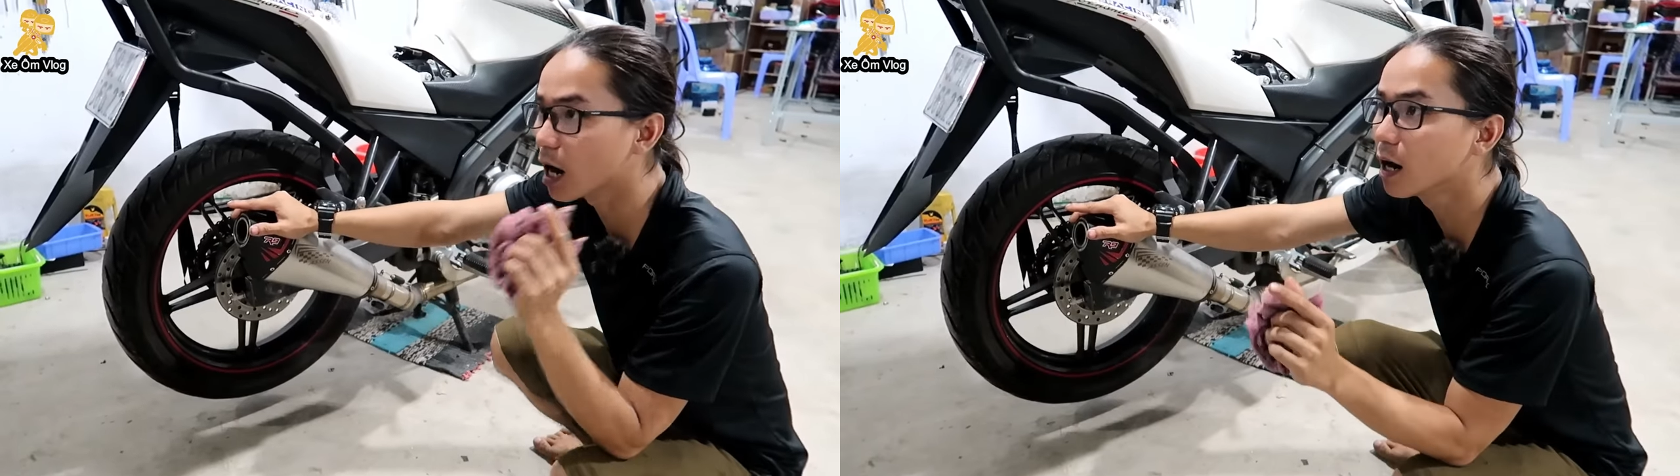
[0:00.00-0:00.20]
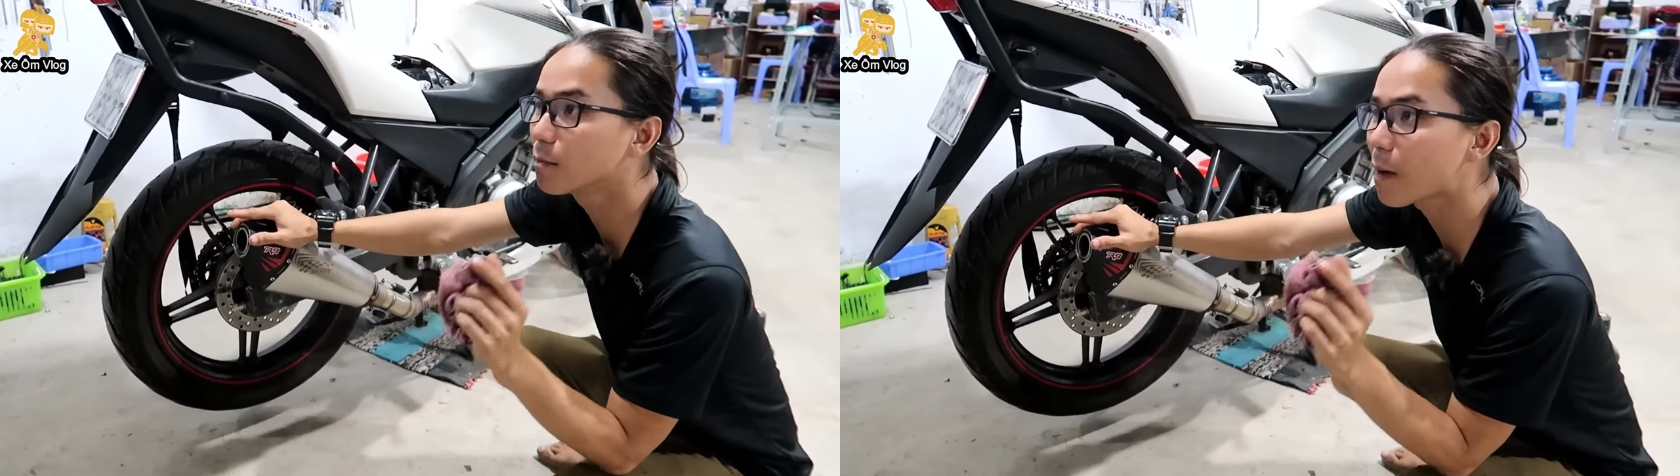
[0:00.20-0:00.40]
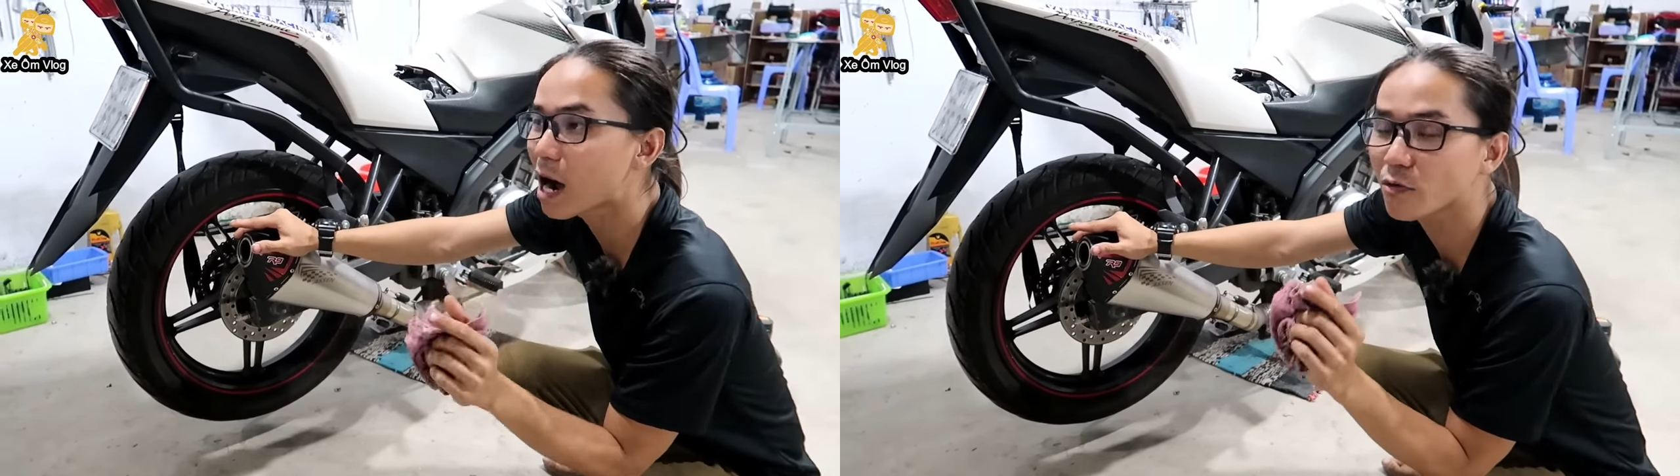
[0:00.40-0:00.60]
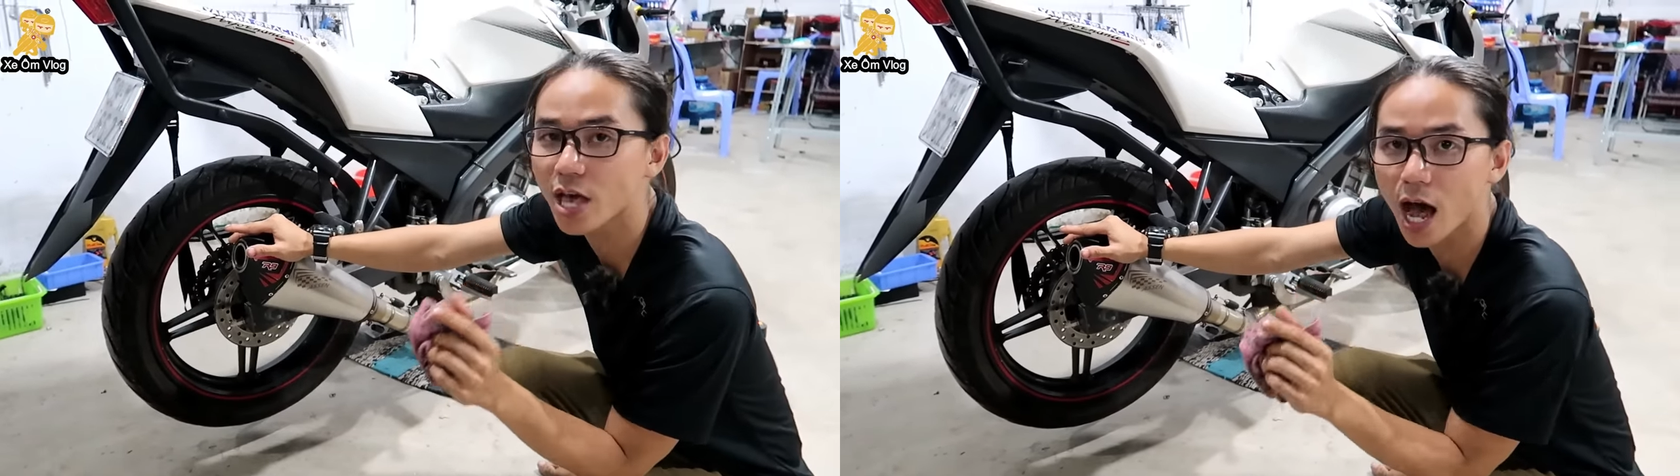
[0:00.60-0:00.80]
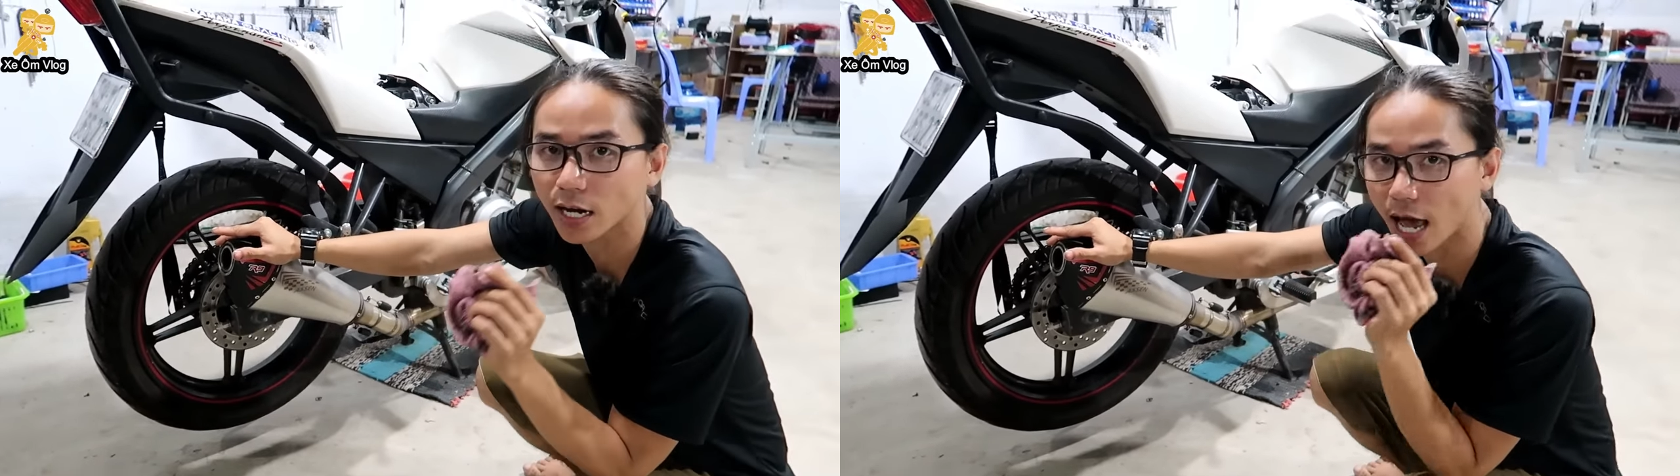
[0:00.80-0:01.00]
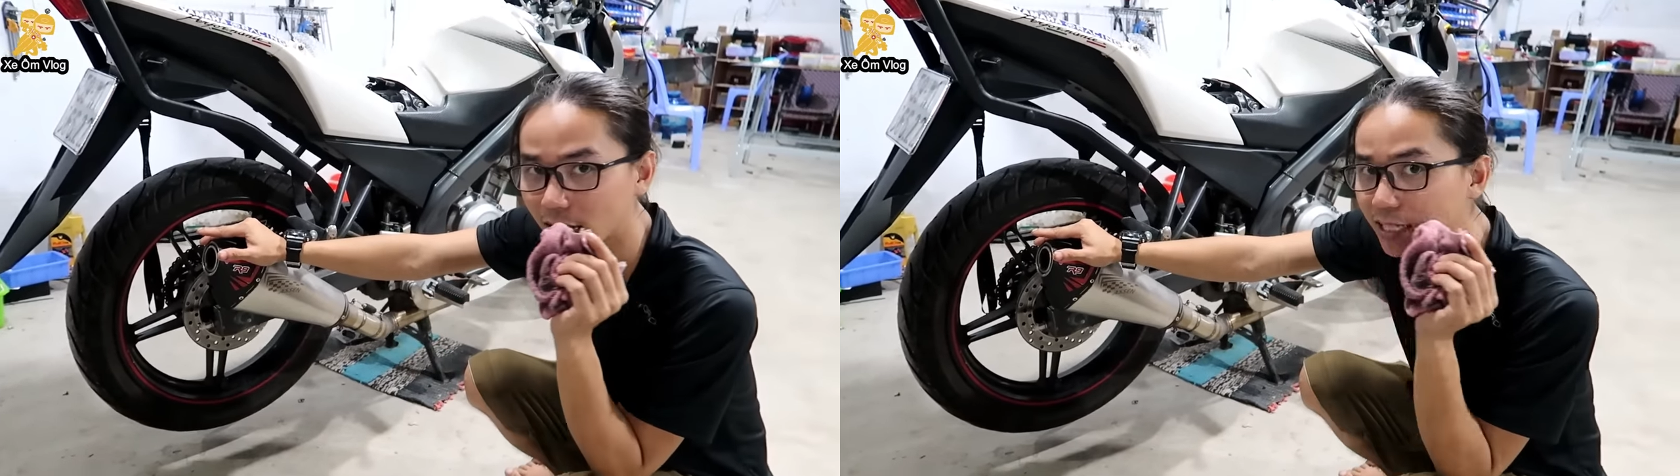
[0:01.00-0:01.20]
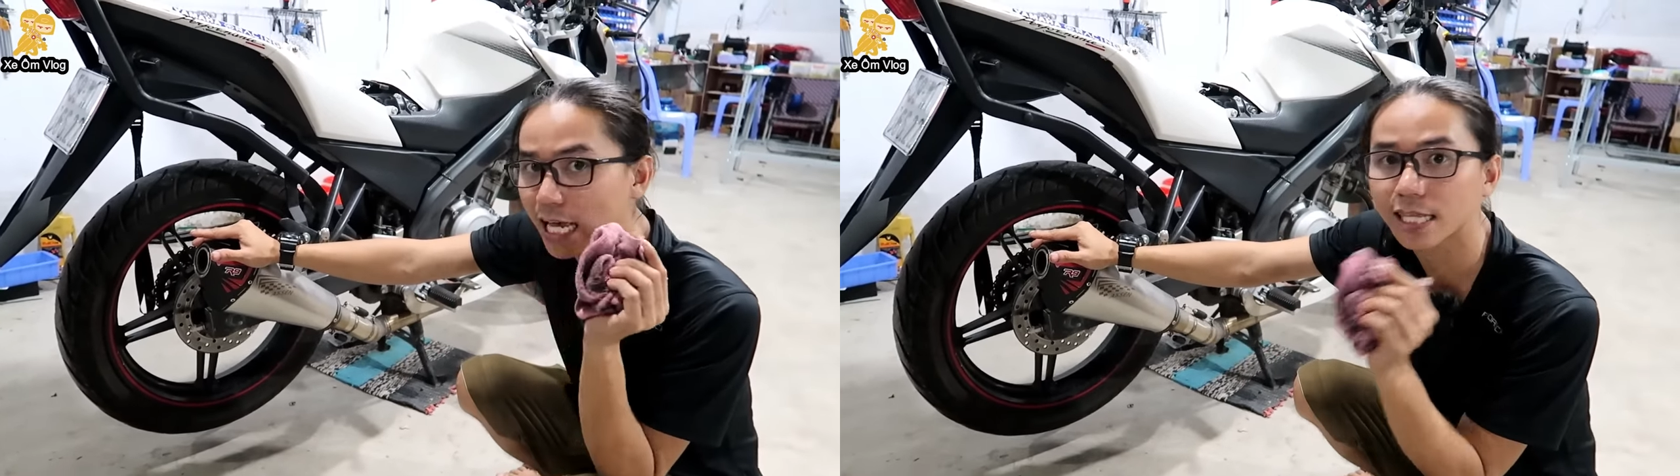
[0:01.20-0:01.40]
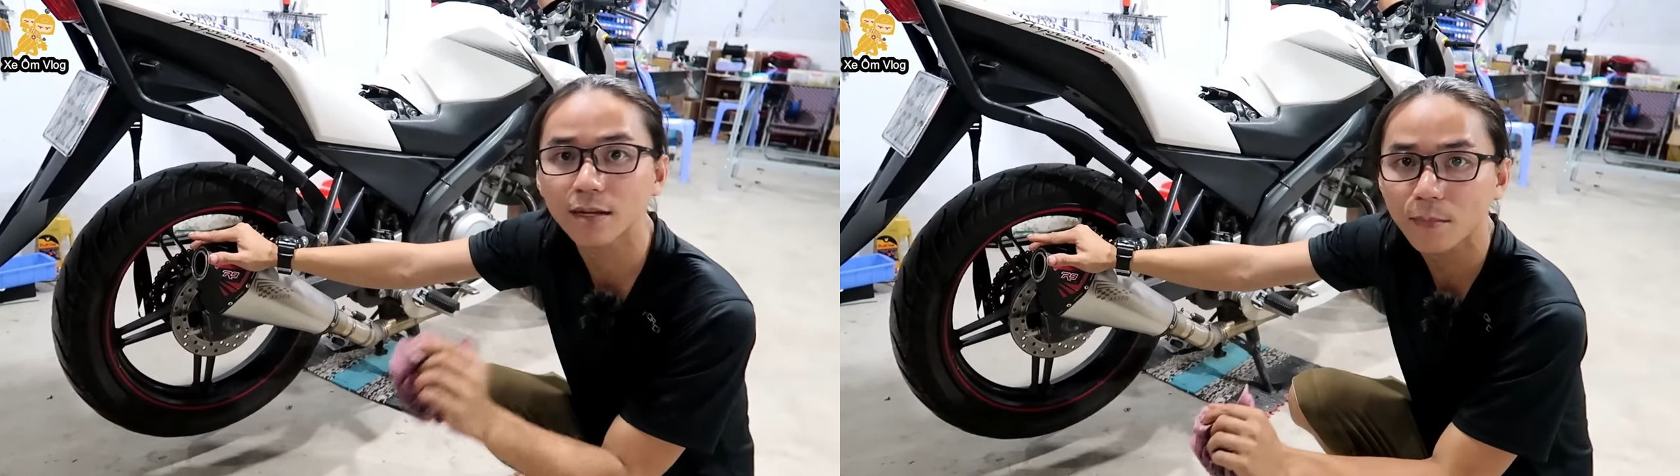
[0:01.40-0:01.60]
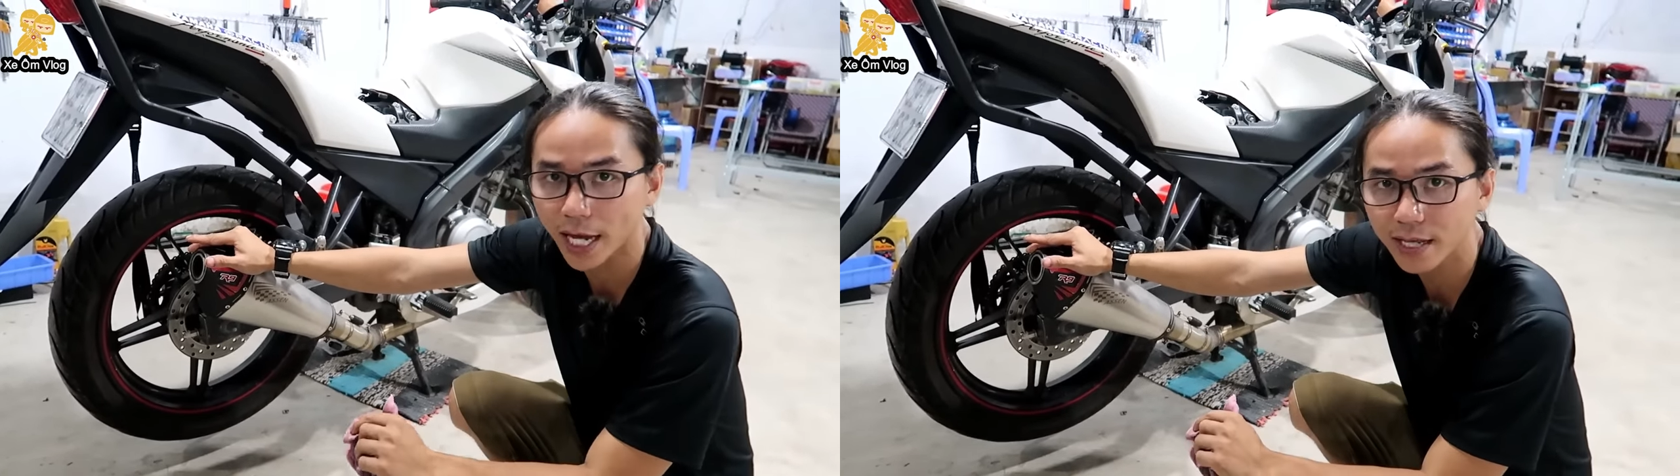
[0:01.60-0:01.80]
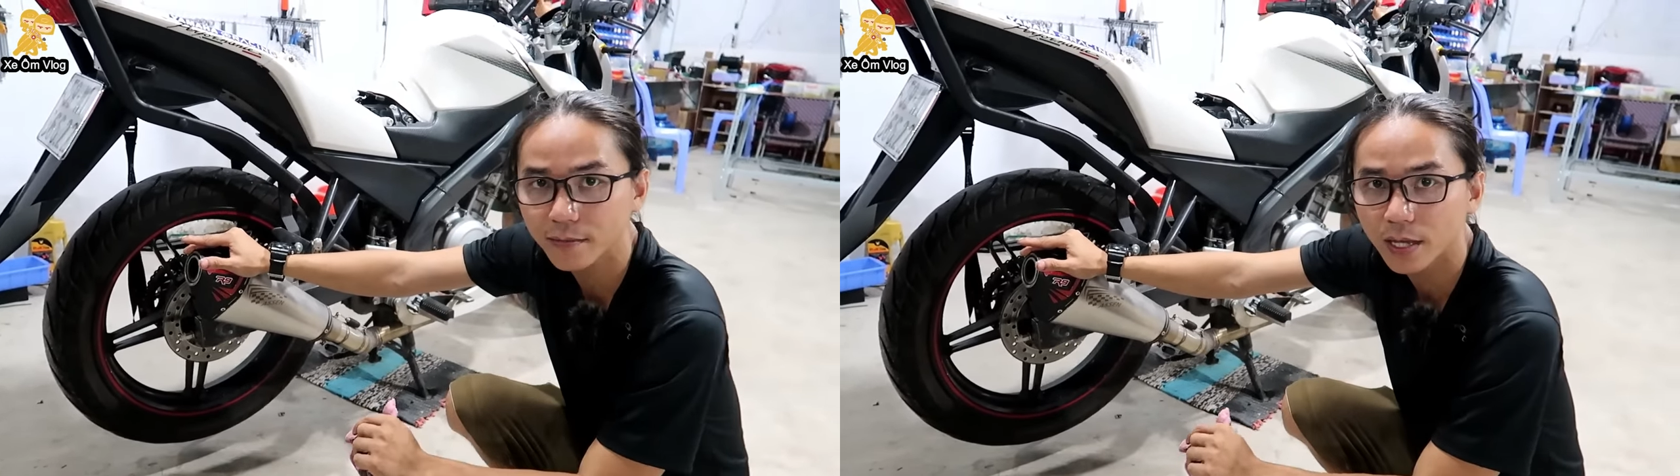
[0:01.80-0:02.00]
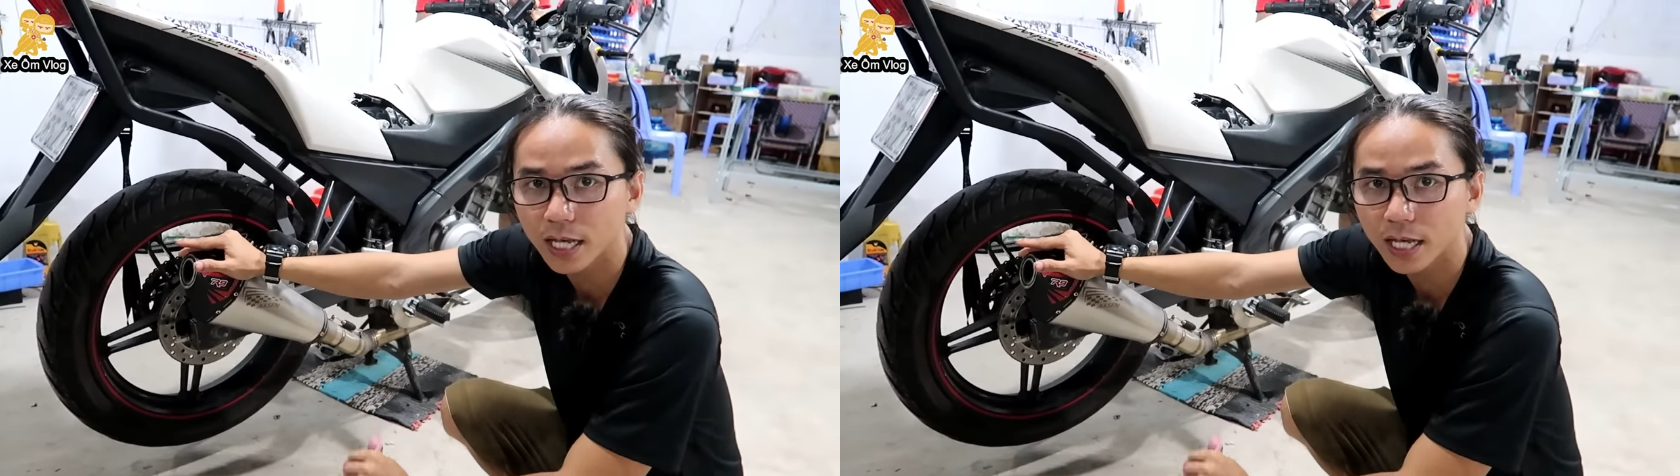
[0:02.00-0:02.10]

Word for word: đừng bao giờ để xe chết máy